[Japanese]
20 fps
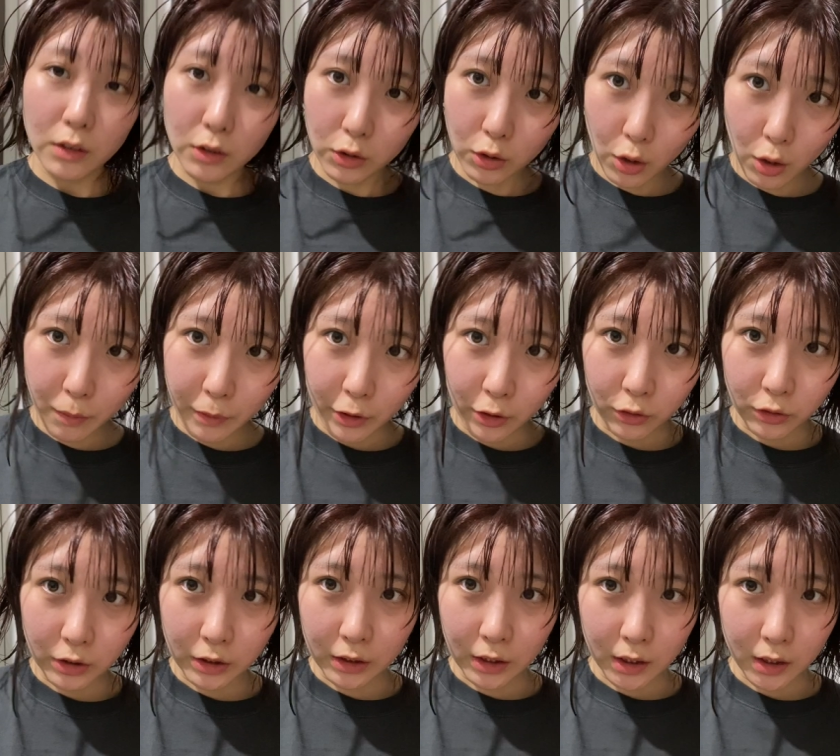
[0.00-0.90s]
どうも日本
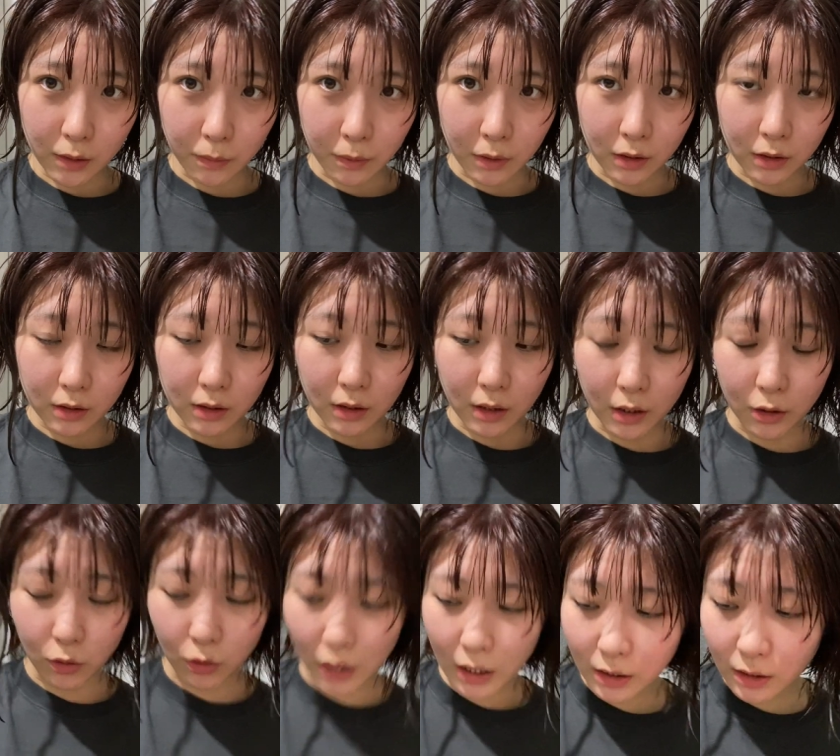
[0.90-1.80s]
人ですキムですえっ
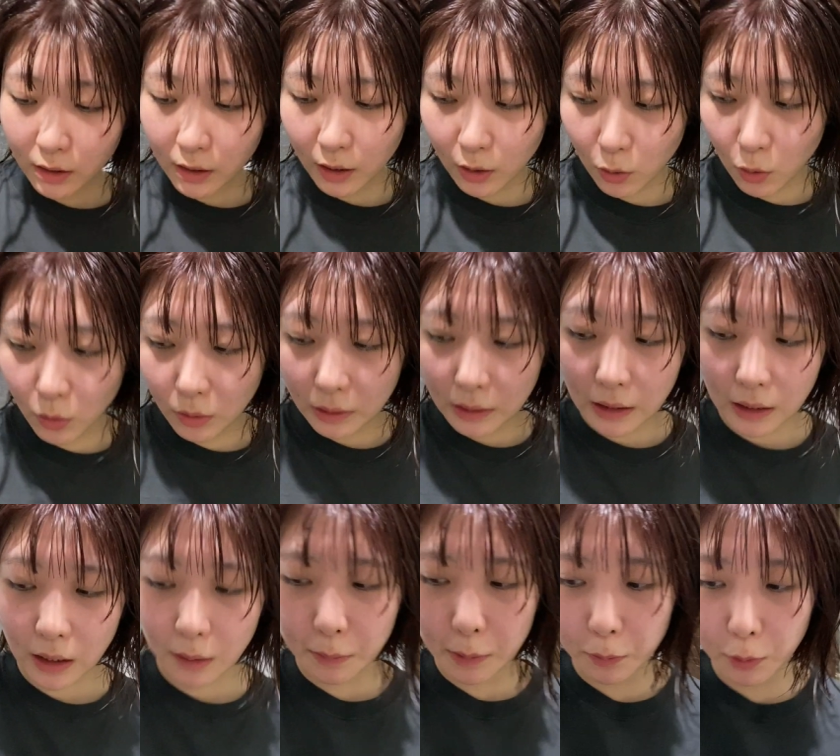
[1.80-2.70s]
となんでこんな
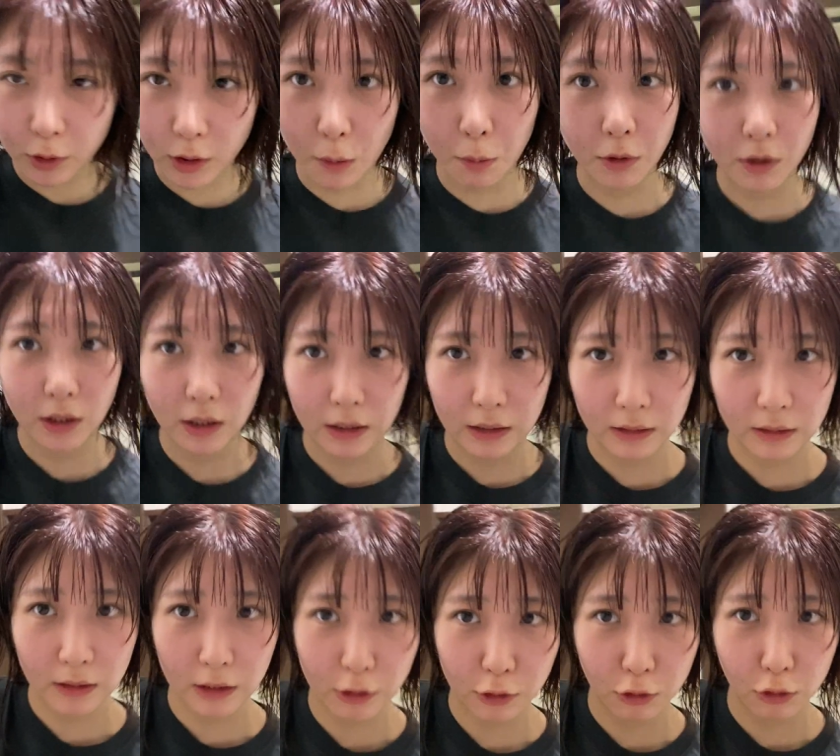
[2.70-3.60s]
髪ボソボソなん
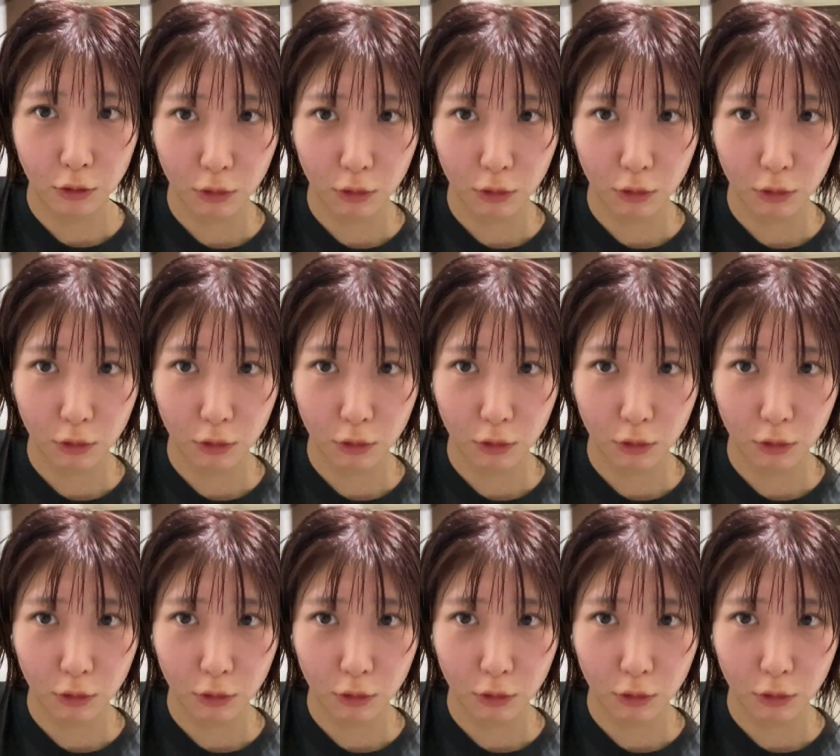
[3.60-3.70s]
ていう